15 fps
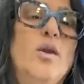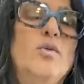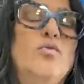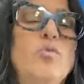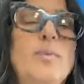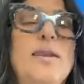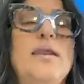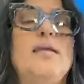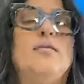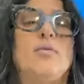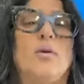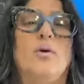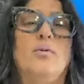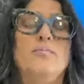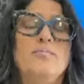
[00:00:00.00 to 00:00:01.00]
los
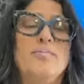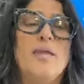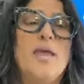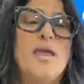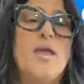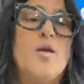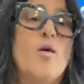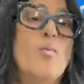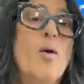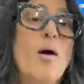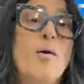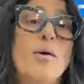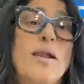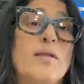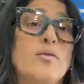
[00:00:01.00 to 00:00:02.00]
suministros y cómo
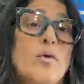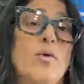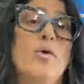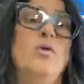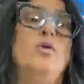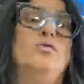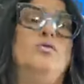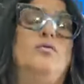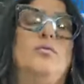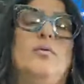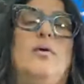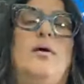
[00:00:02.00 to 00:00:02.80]
ahora todos los